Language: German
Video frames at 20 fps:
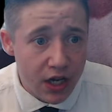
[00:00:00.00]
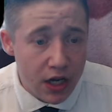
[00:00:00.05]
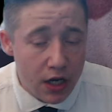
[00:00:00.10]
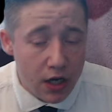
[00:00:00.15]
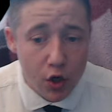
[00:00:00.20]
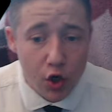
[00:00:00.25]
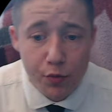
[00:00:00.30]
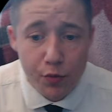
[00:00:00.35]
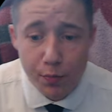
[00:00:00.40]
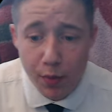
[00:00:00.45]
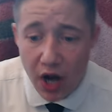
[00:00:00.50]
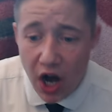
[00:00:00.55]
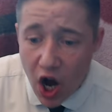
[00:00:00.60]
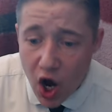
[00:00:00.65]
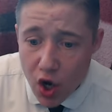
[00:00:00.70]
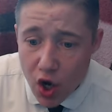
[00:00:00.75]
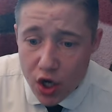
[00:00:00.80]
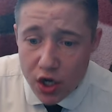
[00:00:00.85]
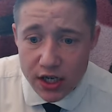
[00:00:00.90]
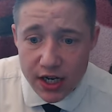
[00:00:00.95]
und
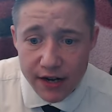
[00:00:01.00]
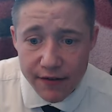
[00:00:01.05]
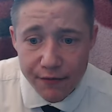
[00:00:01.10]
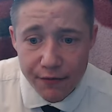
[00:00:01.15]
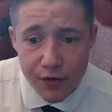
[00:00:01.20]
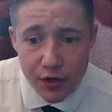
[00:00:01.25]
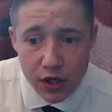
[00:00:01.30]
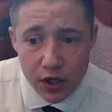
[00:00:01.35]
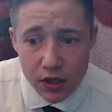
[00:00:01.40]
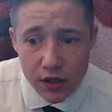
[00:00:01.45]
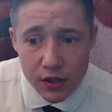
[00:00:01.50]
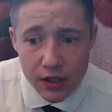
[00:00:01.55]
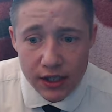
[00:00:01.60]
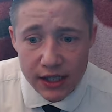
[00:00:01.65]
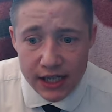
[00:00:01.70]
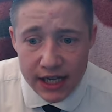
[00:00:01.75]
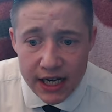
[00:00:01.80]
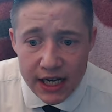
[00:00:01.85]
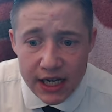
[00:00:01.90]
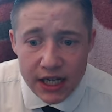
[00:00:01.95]
brauche dafür
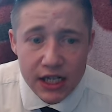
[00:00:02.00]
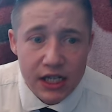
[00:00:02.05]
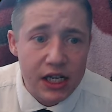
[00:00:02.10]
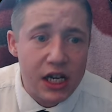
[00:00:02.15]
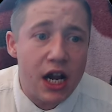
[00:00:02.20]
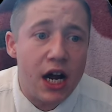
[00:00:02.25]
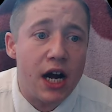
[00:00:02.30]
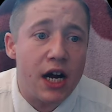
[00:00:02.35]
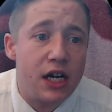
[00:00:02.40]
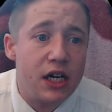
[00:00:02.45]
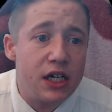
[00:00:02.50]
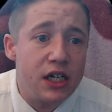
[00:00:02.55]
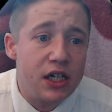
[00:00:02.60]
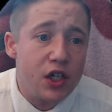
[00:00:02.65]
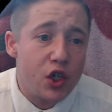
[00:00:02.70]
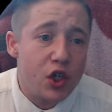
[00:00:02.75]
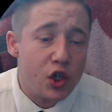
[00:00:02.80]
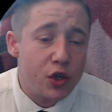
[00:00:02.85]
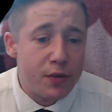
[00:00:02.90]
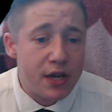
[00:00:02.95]
nicht lange,
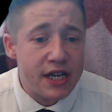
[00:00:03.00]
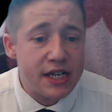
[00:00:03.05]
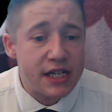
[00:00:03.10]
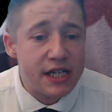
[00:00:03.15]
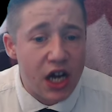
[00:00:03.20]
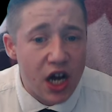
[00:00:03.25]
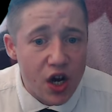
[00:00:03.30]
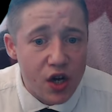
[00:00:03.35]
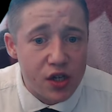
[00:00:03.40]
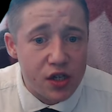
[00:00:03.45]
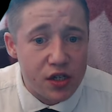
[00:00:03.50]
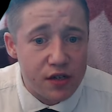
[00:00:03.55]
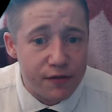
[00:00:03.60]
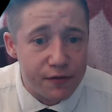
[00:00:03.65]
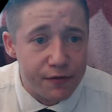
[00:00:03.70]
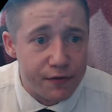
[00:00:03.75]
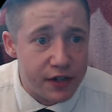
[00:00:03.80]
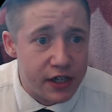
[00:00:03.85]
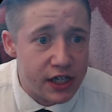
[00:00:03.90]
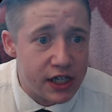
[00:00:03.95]
um das
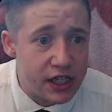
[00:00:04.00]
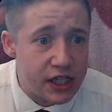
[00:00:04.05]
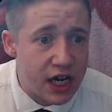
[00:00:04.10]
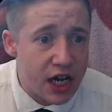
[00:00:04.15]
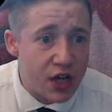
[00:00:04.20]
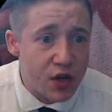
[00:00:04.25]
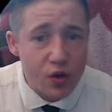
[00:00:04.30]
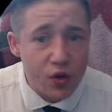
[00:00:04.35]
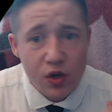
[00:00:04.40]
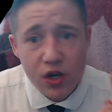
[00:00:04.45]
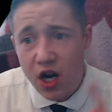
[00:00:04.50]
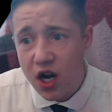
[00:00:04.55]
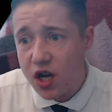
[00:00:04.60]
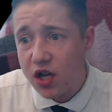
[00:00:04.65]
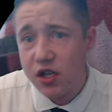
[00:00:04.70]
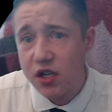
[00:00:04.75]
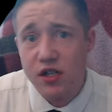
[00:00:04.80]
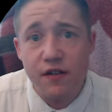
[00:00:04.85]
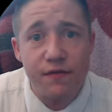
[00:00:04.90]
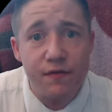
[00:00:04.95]
rauszufiltern und
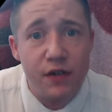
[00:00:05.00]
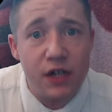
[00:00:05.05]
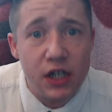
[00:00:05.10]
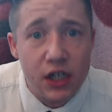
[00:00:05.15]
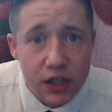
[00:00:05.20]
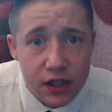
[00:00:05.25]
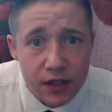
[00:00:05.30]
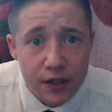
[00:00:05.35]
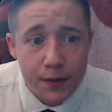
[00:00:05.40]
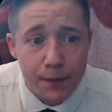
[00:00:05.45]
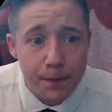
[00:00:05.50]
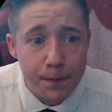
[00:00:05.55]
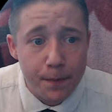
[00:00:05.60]
rauszufinden.